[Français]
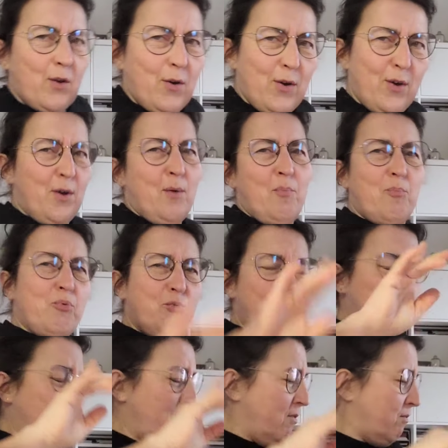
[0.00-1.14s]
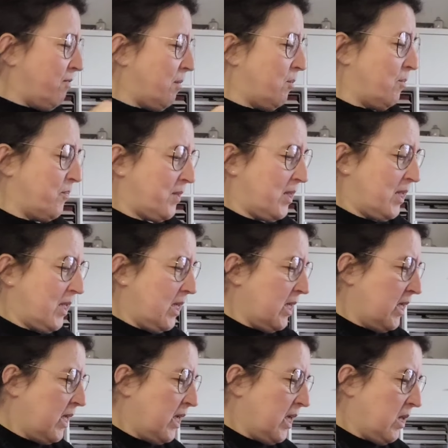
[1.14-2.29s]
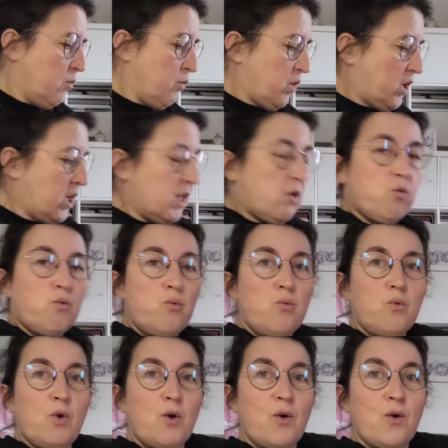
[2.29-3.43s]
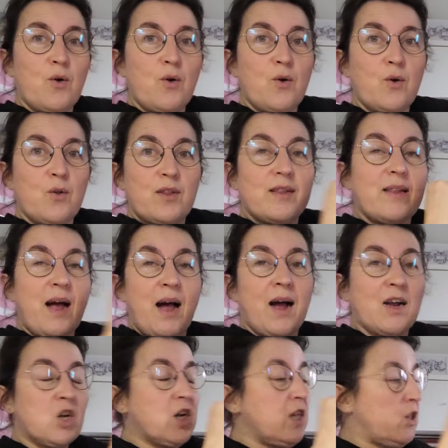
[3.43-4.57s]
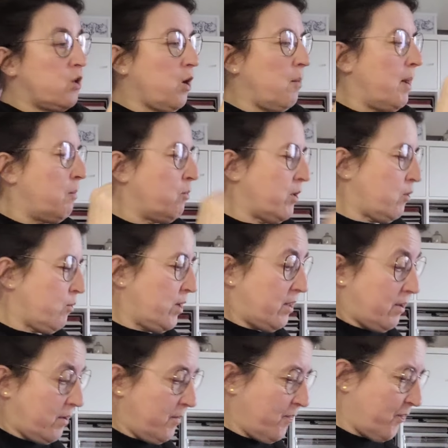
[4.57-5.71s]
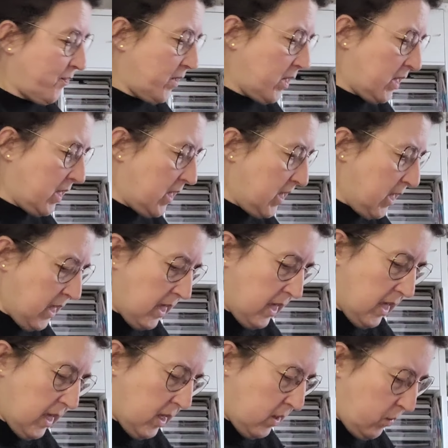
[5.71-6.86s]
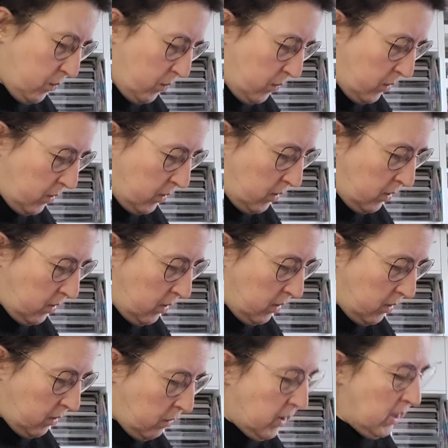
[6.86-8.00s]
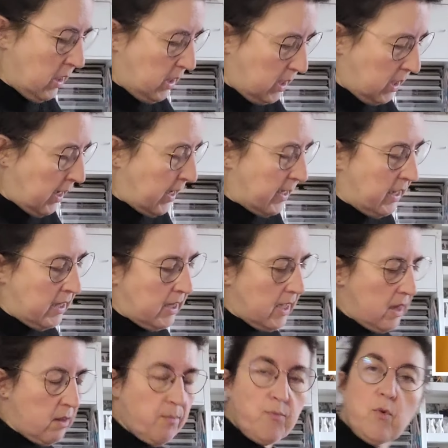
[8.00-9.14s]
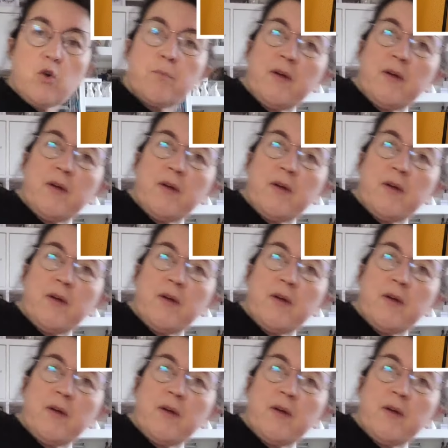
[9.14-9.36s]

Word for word: euh, pull, enfin bon. Donc j'ai tout arraché dans ma boîte aux lettres. Donc oui, c'est ça, Christiane. Bah, je